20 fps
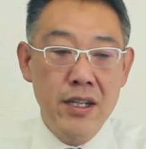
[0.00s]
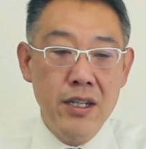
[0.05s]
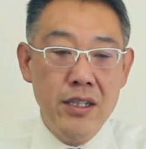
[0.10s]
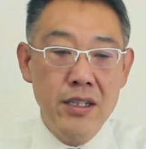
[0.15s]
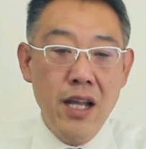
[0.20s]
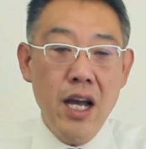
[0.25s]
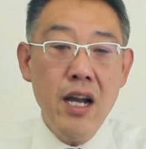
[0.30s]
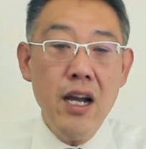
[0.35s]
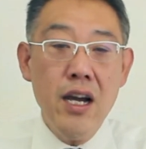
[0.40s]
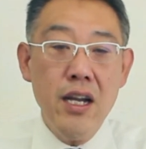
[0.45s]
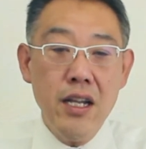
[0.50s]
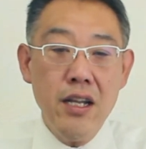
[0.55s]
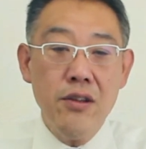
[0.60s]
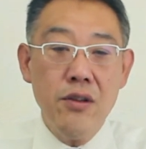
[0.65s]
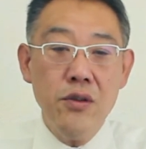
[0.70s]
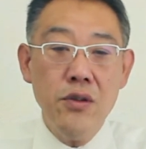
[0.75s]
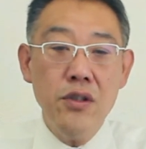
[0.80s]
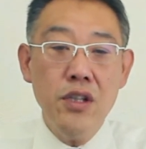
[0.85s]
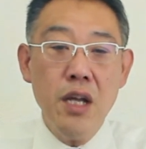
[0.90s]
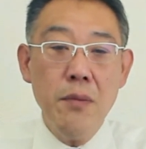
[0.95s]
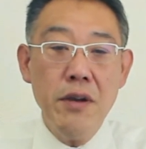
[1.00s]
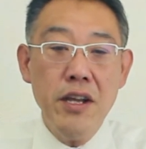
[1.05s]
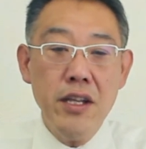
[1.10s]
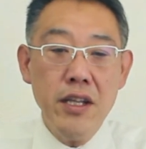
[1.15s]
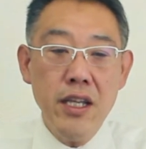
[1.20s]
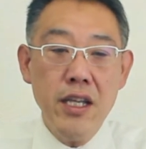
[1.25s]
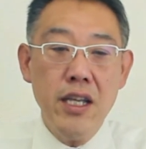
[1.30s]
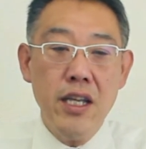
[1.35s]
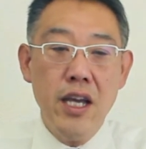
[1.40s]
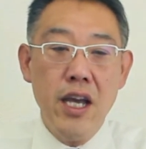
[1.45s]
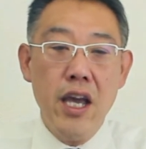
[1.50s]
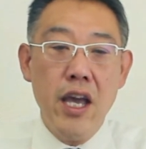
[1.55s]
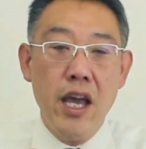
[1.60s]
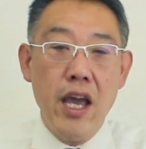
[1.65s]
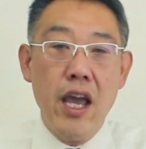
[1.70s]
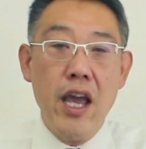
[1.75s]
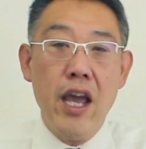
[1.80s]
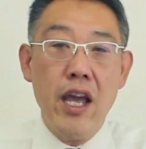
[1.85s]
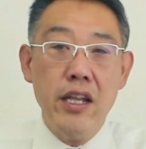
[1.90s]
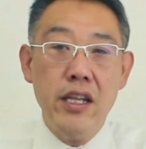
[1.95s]
だからそのために
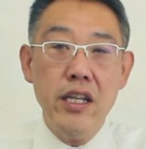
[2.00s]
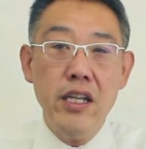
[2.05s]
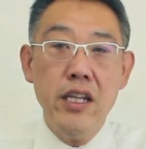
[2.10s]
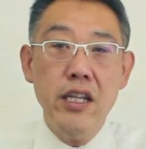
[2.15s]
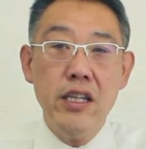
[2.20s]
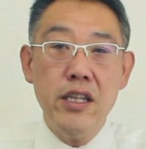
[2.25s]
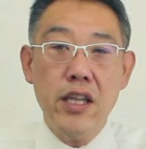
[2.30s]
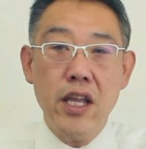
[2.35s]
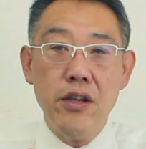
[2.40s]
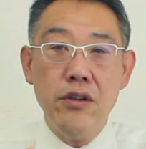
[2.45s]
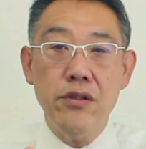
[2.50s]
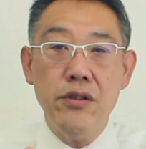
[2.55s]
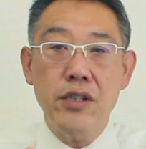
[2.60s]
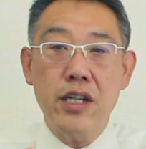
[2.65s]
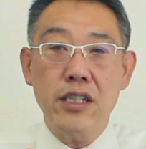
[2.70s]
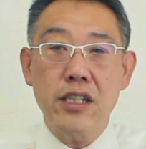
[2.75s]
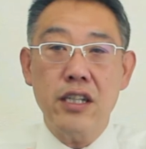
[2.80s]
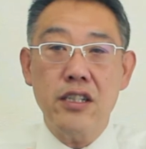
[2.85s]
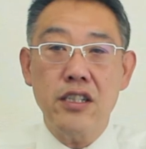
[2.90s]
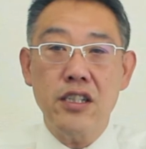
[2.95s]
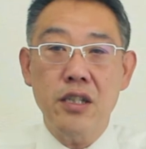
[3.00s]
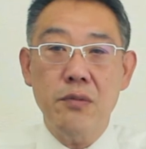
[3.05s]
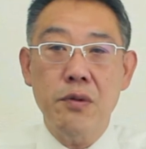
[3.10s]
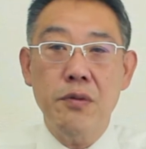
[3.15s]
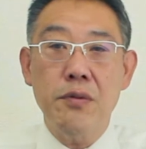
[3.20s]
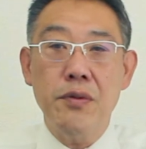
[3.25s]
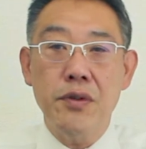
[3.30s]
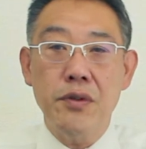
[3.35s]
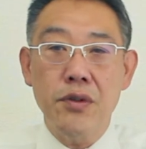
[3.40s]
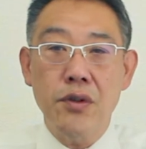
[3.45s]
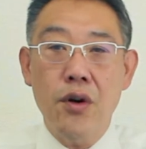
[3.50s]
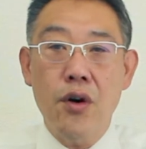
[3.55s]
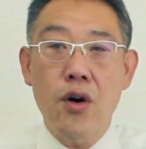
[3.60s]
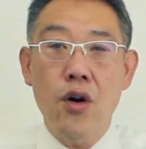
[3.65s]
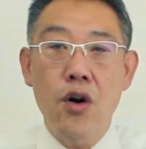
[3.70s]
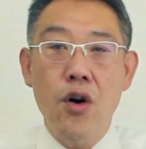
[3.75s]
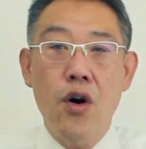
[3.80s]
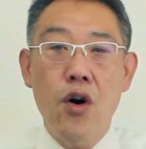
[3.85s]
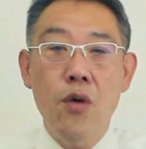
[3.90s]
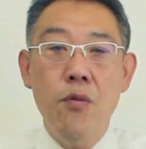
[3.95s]
エーディー っていう形の部分
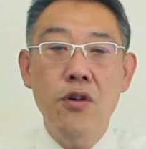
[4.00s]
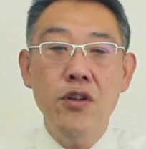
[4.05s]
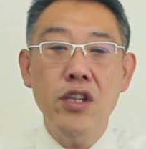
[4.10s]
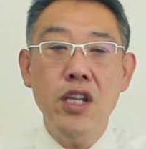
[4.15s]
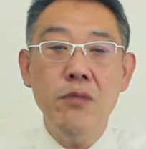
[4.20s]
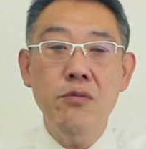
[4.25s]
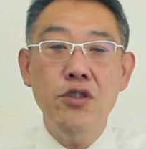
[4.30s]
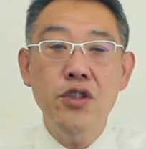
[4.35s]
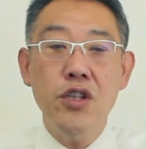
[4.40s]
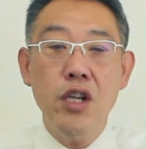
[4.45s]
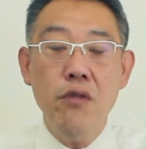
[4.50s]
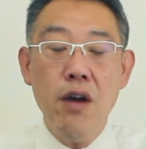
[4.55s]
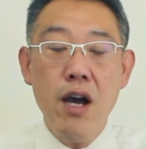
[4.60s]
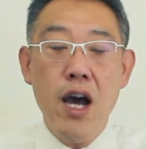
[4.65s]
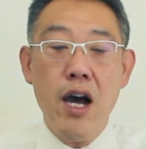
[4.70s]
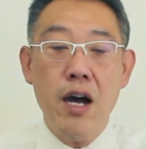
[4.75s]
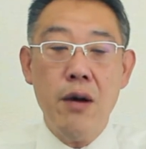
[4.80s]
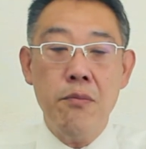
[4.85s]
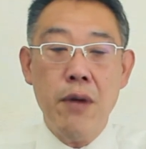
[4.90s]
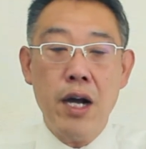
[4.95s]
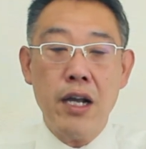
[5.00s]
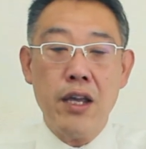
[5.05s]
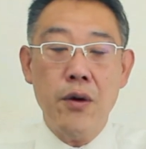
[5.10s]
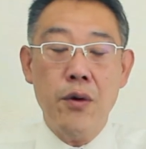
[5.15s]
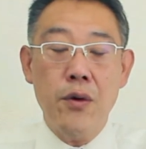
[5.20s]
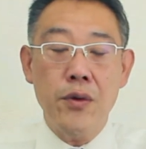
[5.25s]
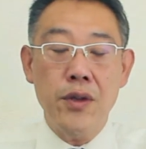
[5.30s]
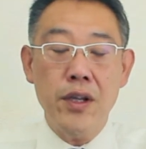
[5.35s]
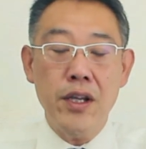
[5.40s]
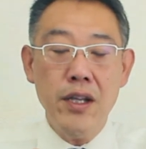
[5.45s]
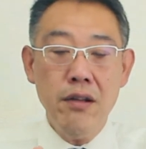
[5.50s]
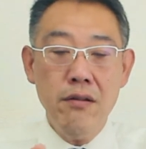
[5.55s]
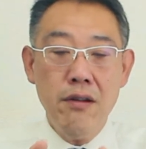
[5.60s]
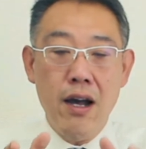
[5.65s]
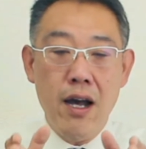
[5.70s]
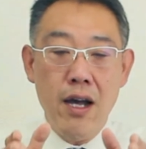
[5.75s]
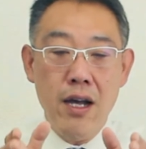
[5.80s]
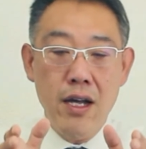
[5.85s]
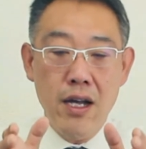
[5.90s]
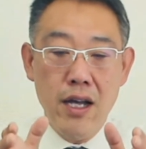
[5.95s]
の表向きはまあ基本的に
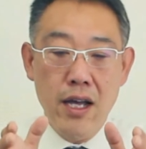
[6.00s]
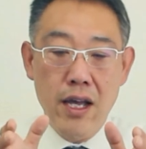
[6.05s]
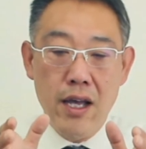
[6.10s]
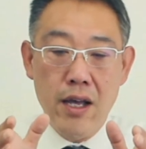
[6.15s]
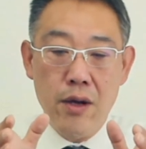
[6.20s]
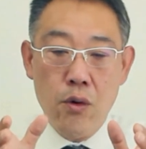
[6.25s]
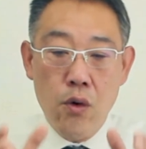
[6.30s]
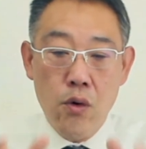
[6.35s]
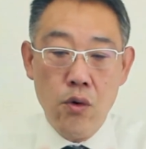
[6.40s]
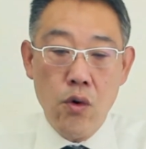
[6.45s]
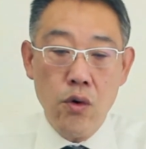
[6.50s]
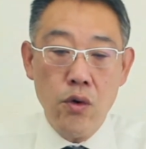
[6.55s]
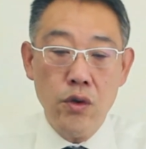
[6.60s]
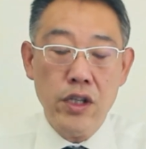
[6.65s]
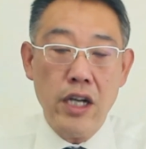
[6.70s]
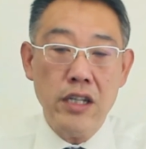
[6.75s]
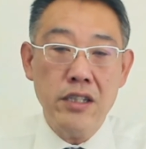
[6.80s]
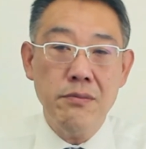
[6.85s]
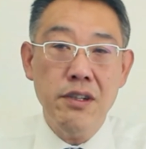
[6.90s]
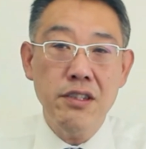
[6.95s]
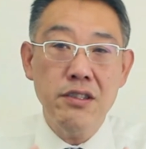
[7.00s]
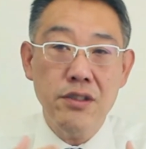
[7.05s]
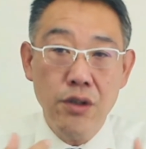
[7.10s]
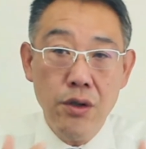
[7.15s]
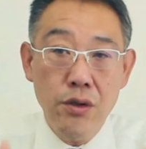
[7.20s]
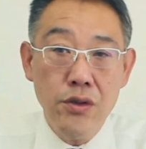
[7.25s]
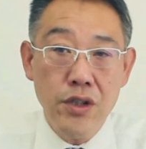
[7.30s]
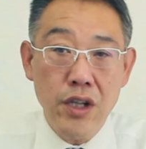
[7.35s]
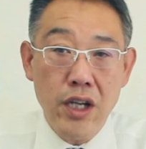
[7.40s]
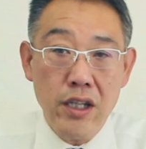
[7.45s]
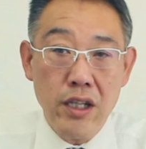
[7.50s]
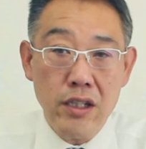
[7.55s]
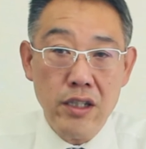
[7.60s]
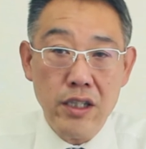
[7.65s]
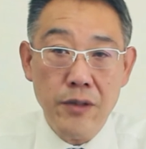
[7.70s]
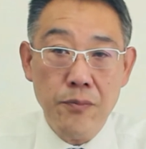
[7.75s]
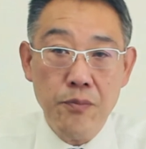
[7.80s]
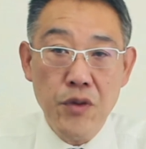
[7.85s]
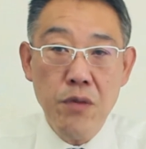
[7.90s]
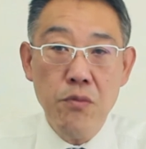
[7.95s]
は広告を出しますよっていう
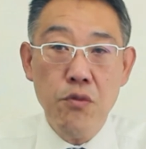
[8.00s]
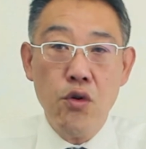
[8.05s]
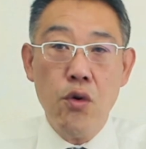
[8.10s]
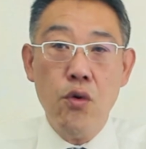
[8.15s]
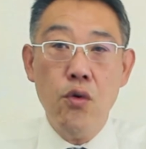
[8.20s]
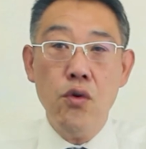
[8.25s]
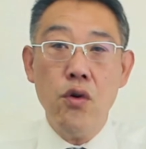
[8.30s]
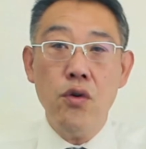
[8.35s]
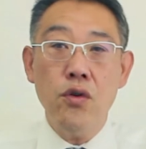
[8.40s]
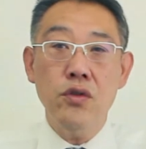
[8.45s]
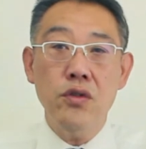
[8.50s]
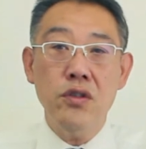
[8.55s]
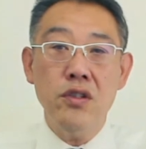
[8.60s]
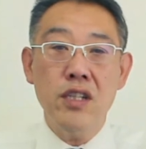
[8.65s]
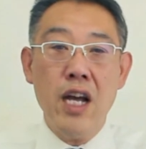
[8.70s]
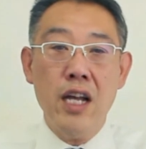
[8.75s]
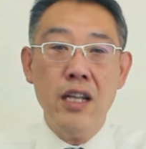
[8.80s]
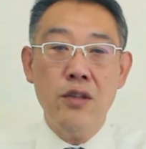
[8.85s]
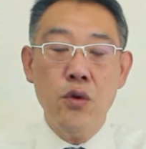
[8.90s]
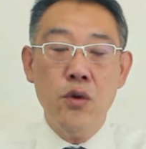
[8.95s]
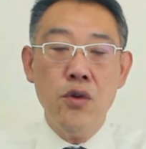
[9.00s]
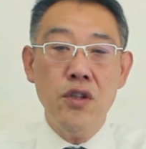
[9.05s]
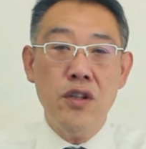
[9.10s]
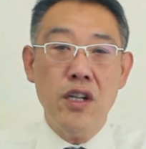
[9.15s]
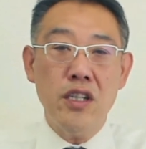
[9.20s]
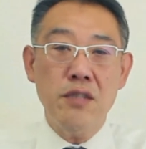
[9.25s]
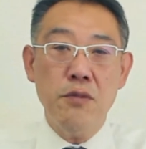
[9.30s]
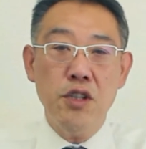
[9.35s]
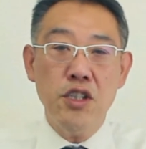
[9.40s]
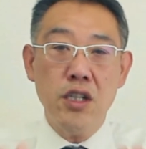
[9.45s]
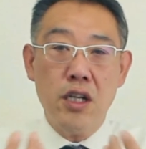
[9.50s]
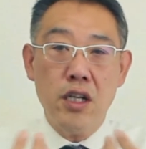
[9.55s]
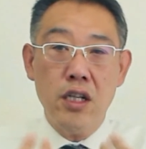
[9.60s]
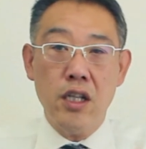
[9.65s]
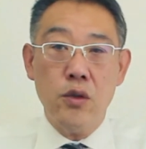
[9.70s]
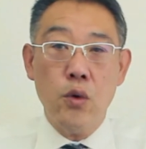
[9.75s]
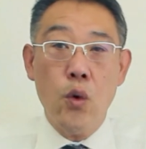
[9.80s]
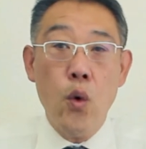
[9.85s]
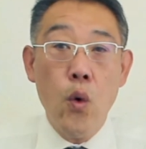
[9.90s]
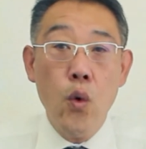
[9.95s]
話でも、広告がどういうの出しましたか
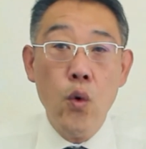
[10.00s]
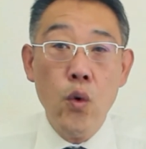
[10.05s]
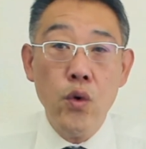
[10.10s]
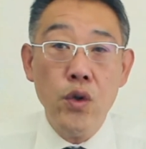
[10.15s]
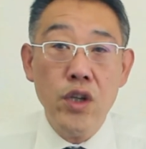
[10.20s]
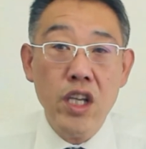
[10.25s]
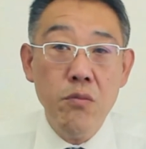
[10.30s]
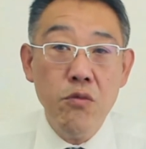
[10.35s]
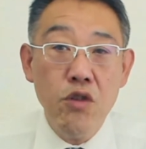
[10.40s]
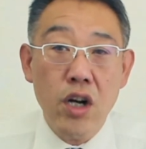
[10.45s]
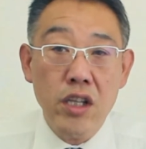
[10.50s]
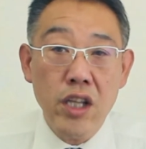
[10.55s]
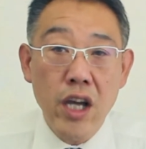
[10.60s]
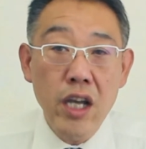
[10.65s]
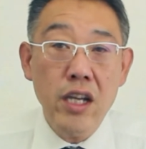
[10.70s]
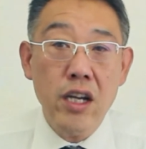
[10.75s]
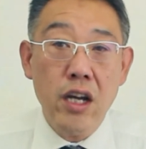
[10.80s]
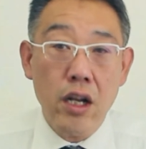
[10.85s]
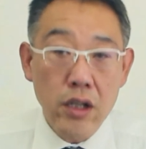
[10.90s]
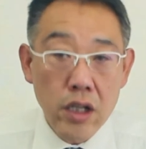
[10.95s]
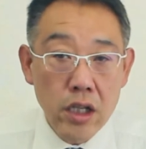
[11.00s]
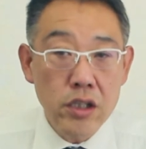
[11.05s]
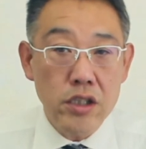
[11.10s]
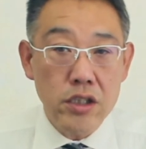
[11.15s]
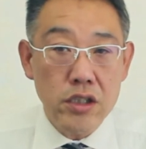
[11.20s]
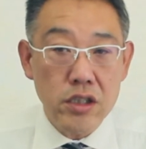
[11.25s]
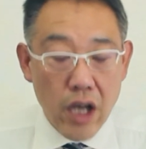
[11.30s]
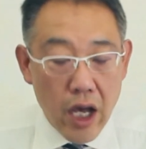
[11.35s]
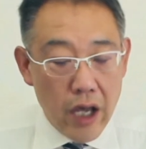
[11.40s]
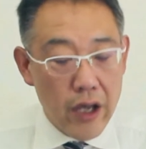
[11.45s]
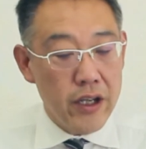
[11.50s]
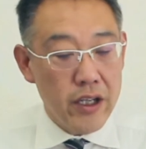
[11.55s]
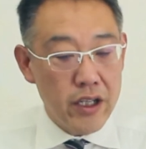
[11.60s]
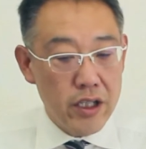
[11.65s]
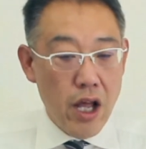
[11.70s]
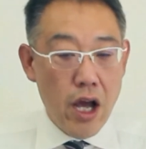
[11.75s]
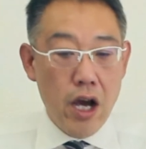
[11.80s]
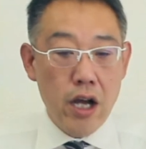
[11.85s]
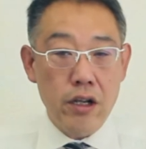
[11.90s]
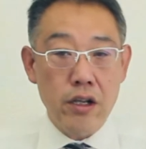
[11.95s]
なんて報告義務がないからね実際。
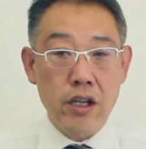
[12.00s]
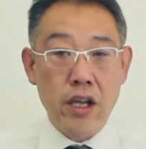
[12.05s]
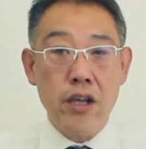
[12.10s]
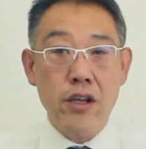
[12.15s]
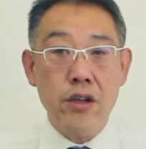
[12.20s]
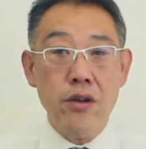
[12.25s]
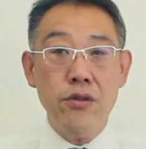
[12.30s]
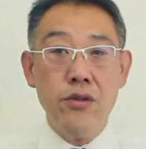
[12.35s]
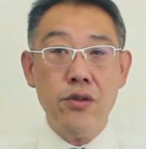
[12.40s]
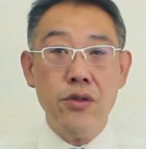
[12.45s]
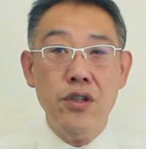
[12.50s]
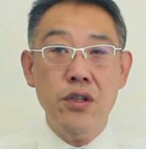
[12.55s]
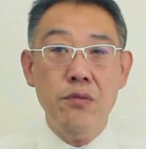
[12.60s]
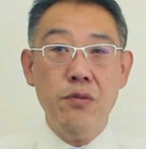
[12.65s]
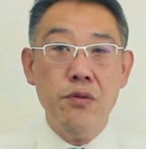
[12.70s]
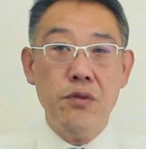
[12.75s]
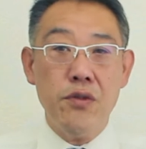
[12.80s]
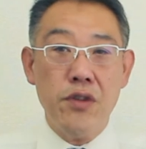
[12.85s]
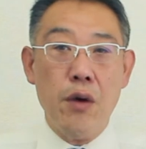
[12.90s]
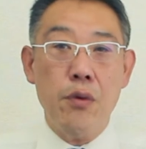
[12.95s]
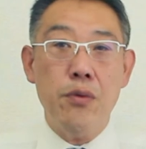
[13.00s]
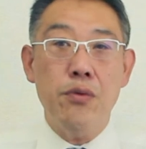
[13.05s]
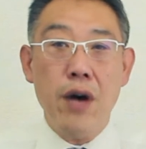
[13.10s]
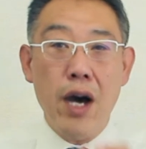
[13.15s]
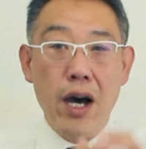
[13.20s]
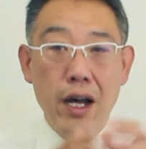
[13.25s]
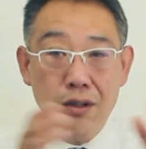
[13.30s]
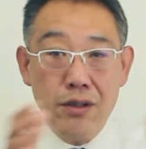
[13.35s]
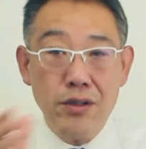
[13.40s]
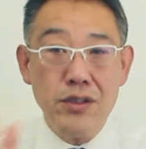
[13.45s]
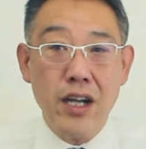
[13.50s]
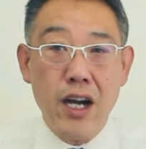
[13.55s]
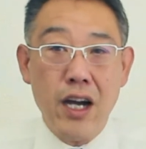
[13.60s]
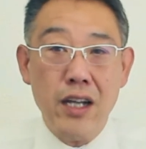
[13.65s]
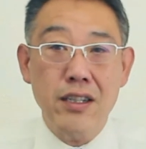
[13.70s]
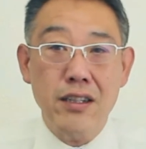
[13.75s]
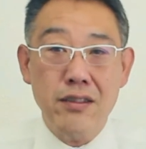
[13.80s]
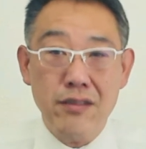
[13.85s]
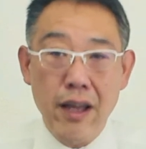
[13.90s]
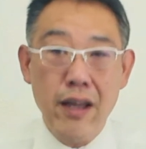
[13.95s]
だから結局そういう部分ね、ふわーっとした
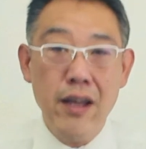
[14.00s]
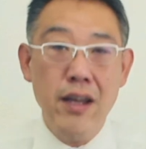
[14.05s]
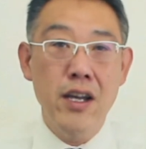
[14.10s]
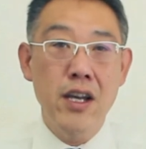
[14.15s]
感じですね。